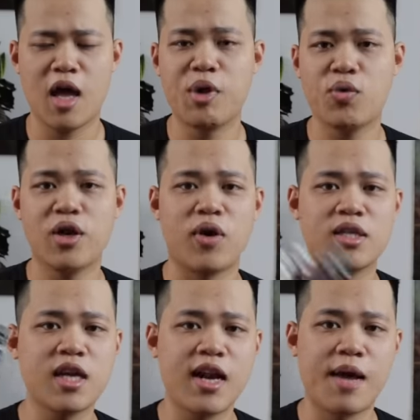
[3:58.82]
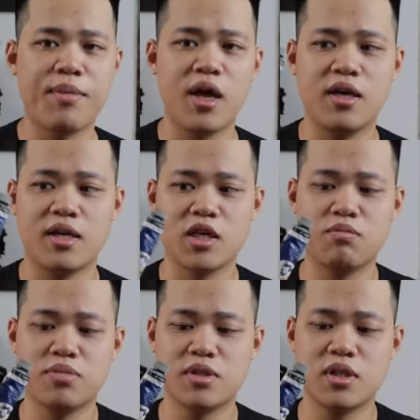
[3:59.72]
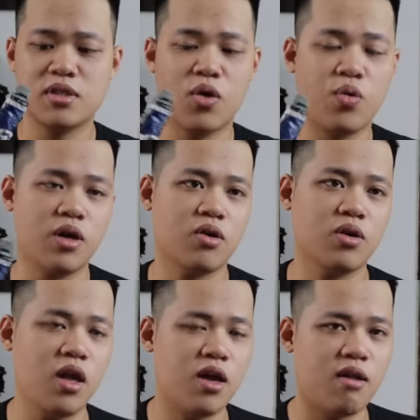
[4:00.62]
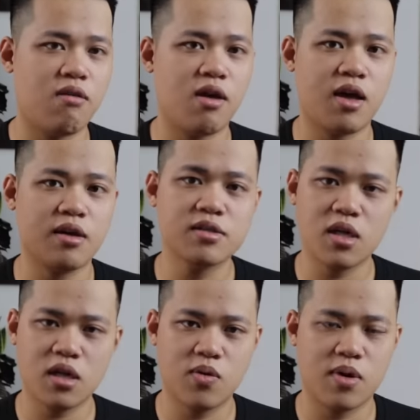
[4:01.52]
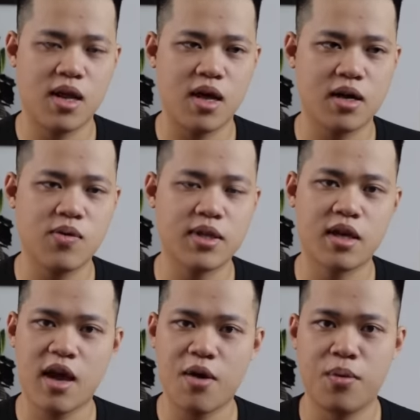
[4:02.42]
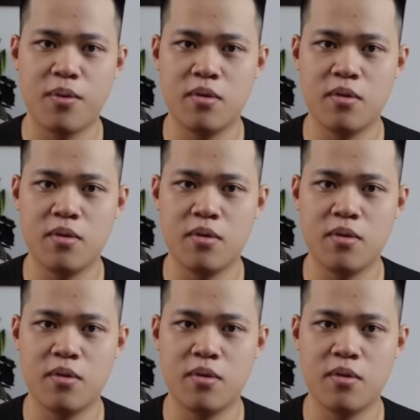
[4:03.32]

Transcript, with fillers: Mình quên nói, chất làm đầy ở trong sơn dầu ấy có thể là đất sét hoặc là các loại thạch cao.